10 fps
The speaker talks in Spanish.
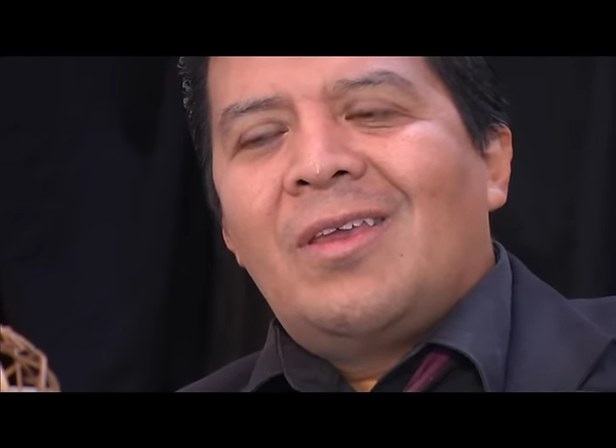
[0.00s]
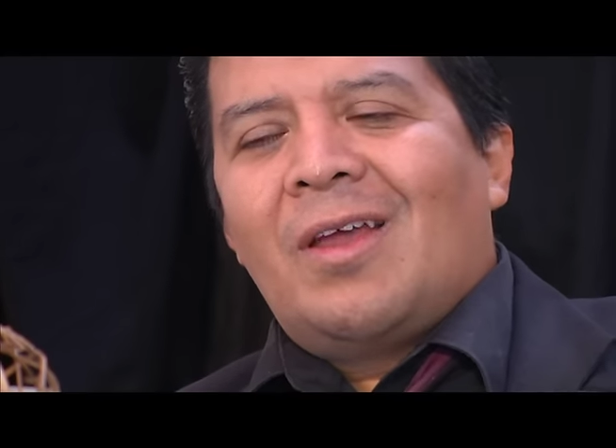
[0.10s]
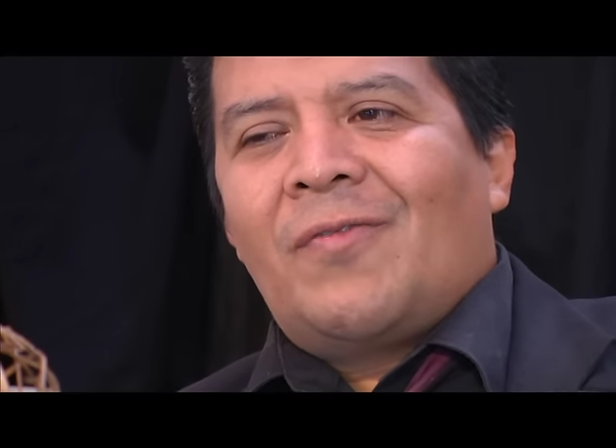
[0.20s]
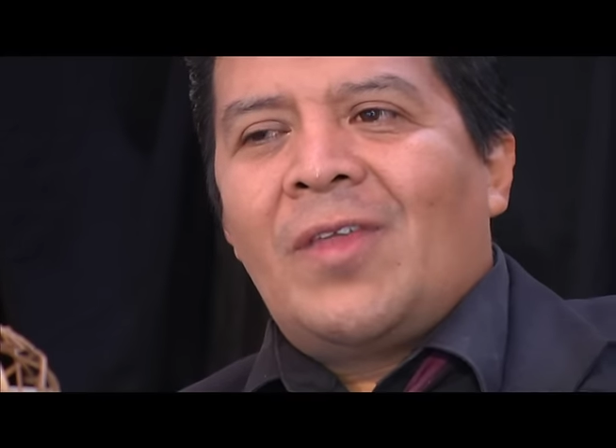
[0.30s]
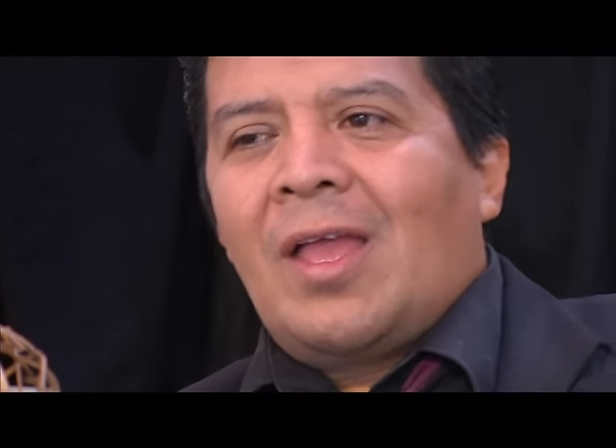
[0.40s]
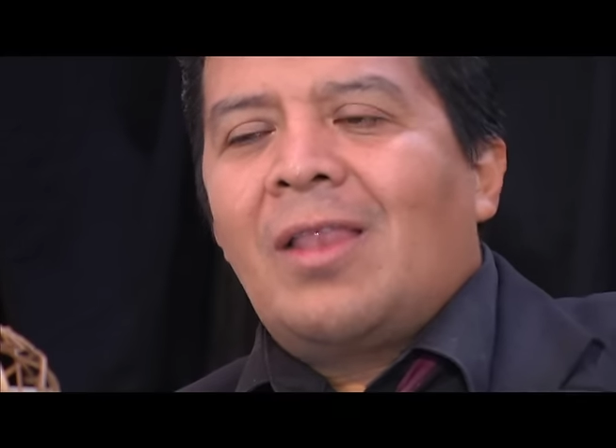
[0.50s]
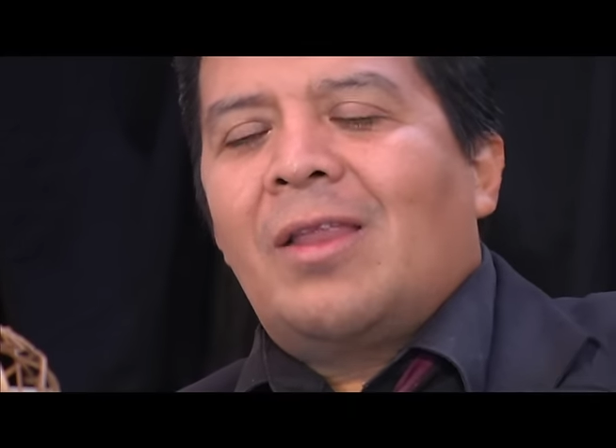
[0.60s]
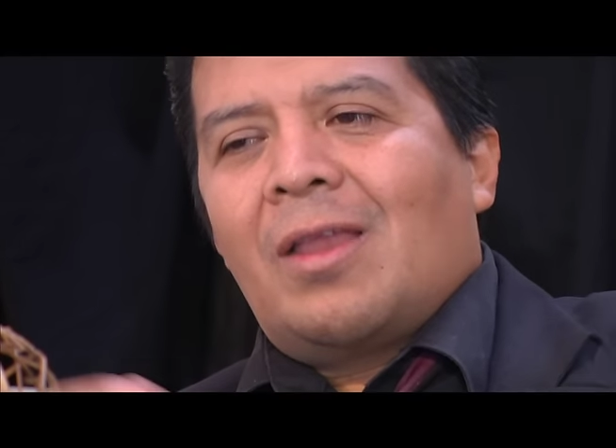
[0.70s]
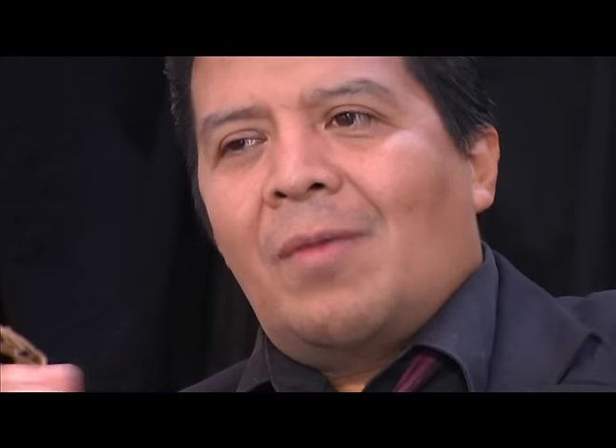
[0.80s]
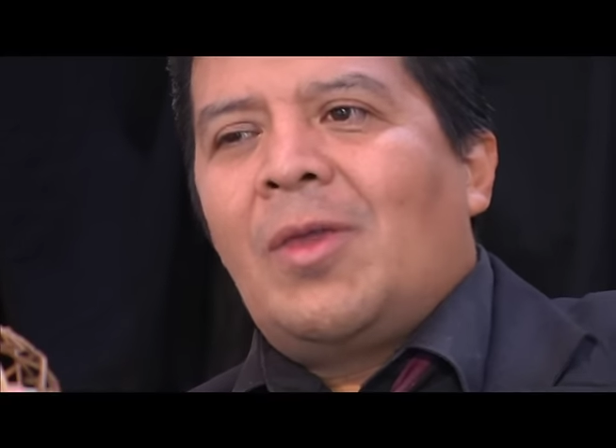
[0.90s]
y al
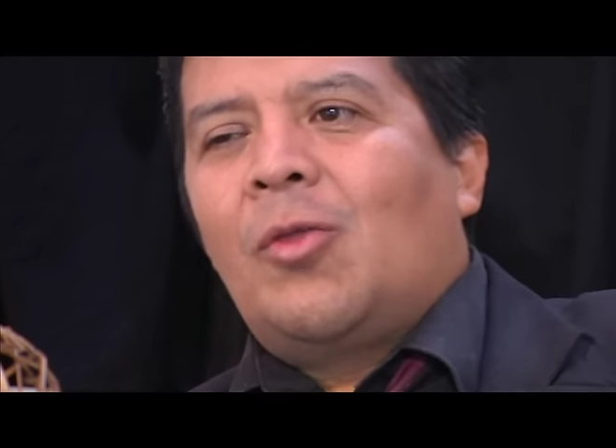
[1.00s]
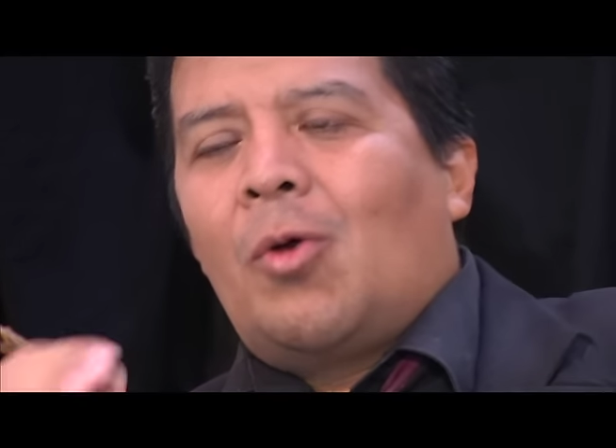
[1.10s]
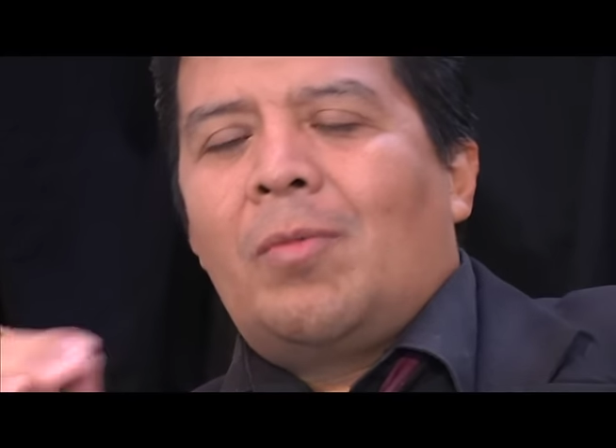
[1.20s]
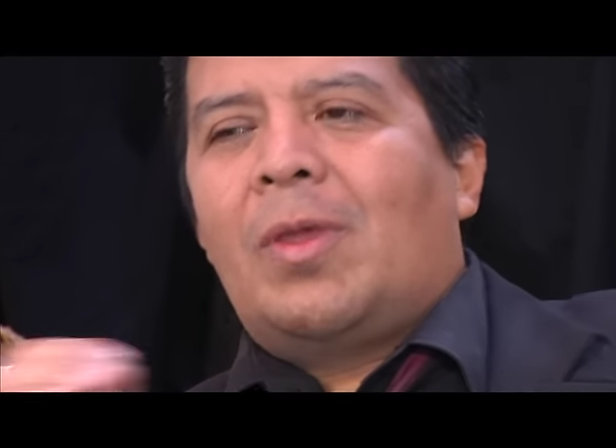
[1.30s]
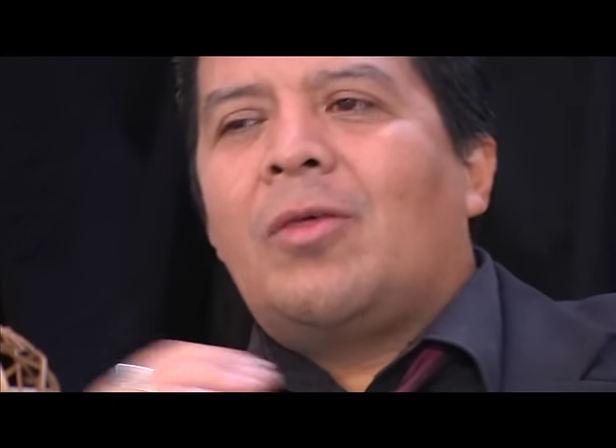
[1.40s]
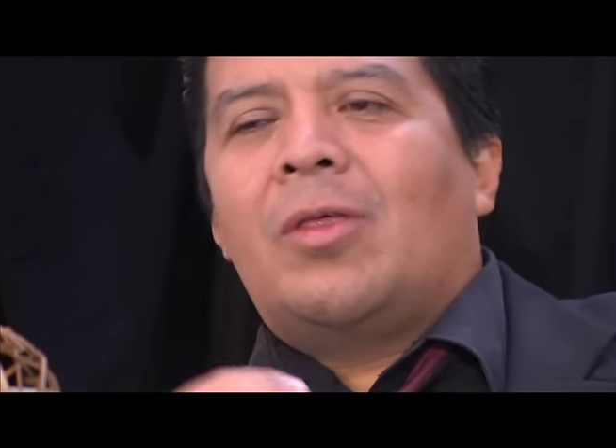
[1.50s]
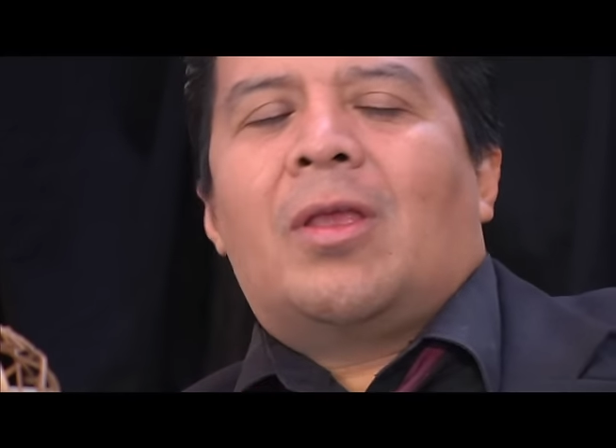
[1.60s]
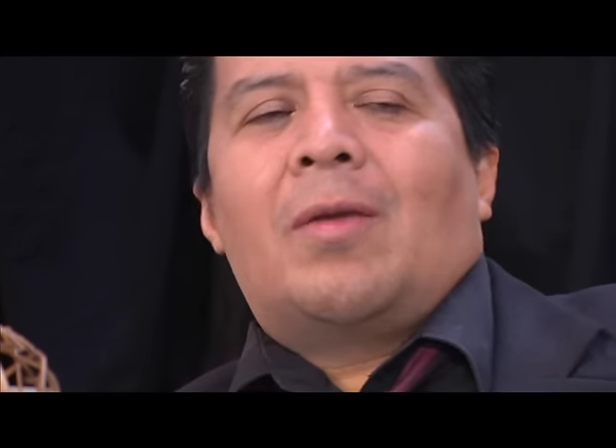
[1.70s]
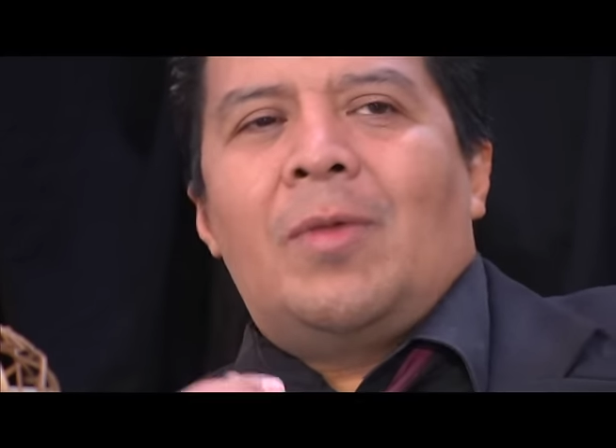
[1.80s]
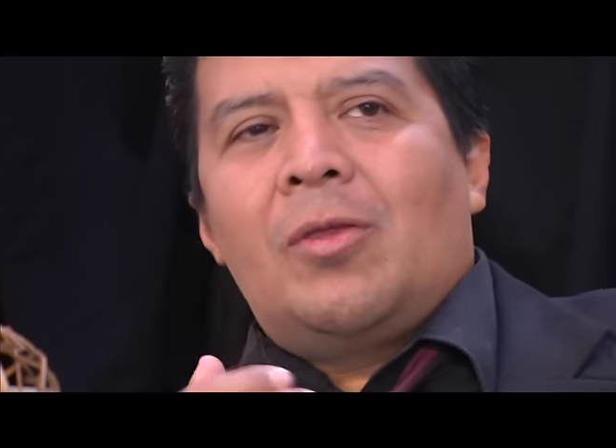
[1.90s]
final del camino, o en medio
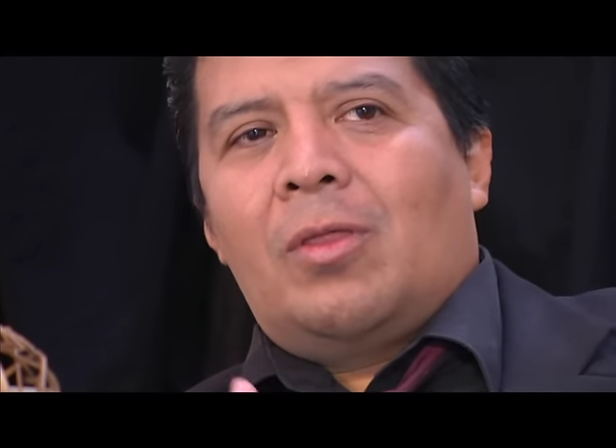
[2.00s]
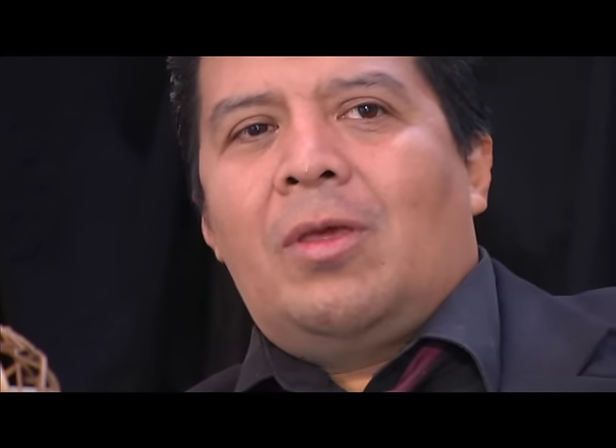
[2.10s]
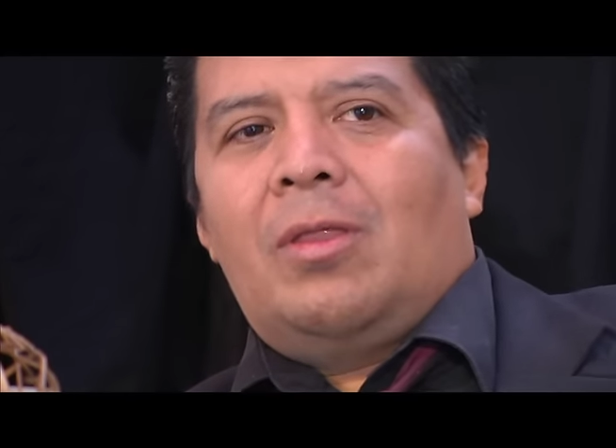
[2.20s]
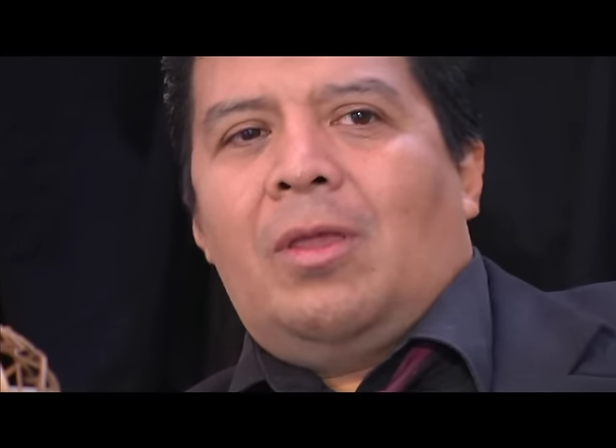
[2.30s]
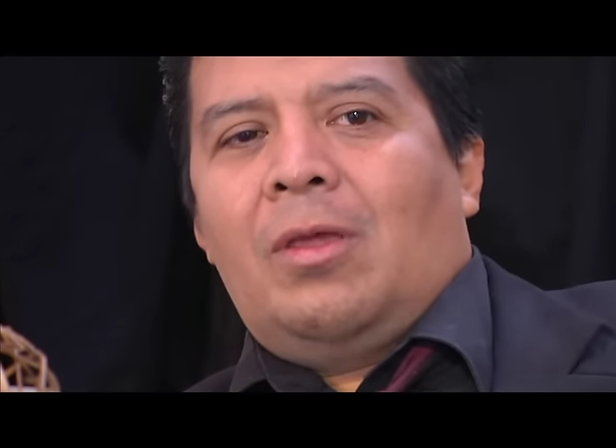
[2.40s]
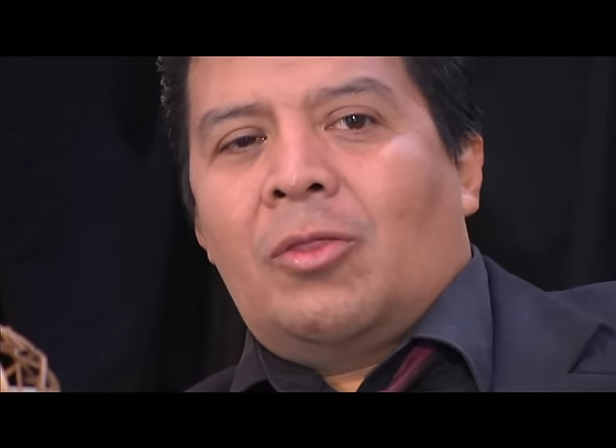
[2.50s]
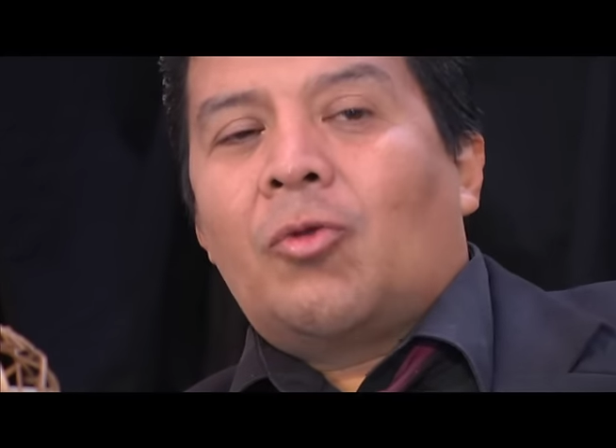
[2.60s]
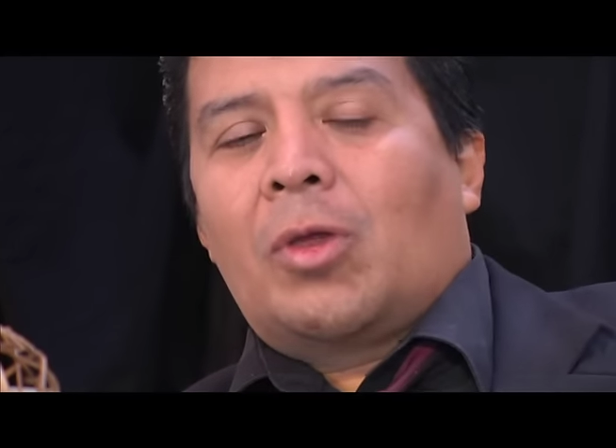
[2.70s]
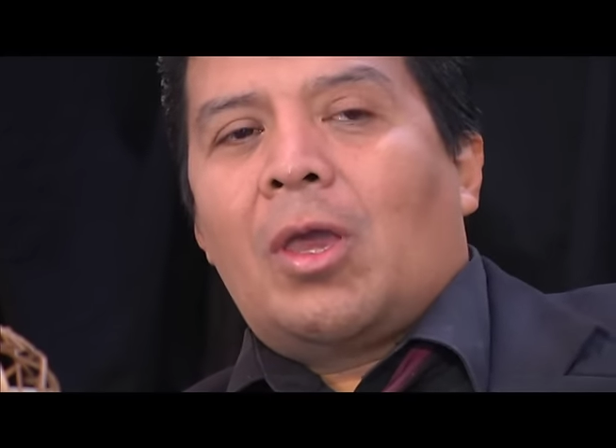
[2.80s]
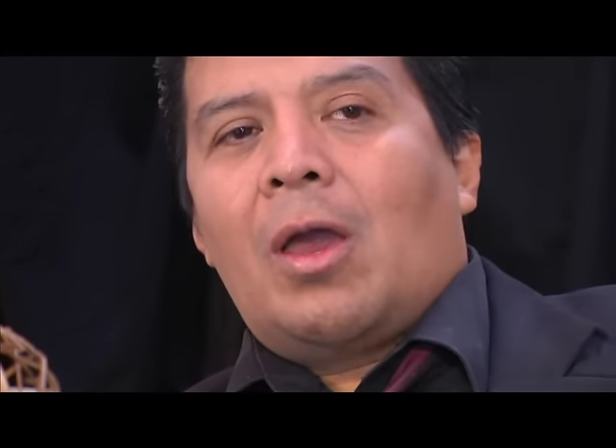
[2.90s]
del camino de,
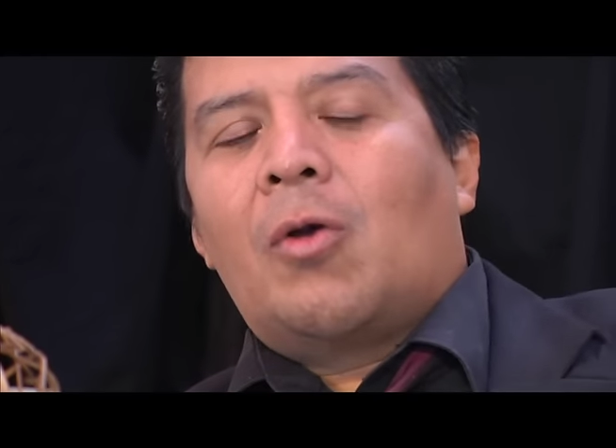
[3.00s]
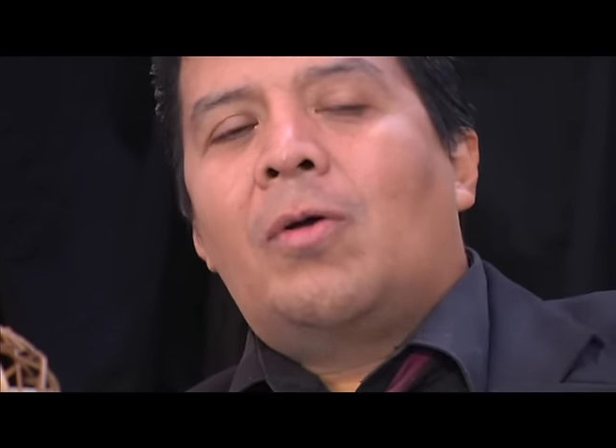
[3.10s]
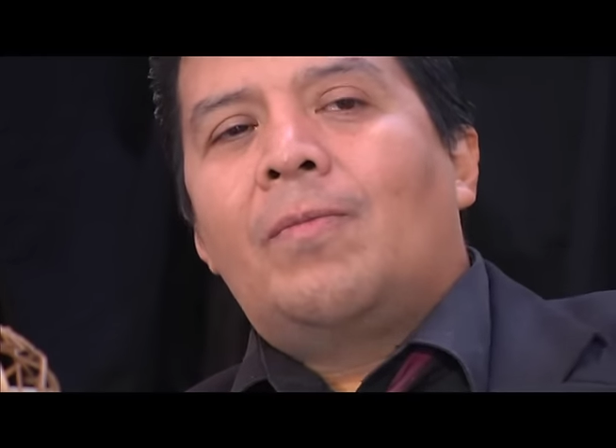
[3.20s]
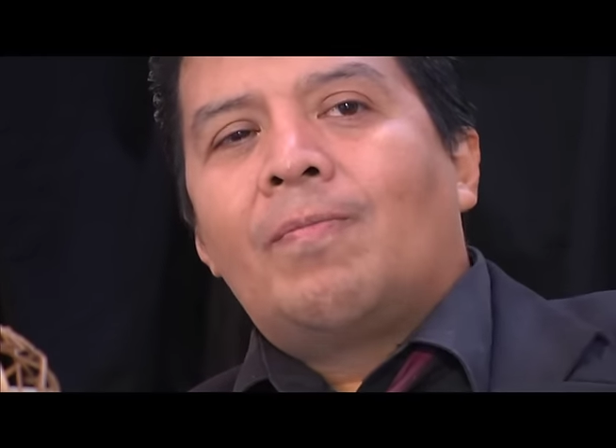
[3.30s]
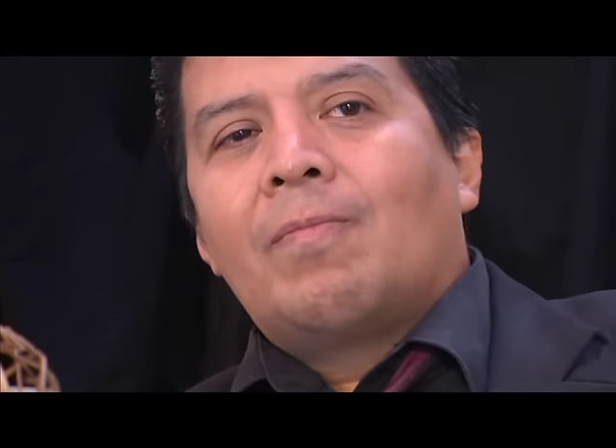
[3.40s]
esto que hago,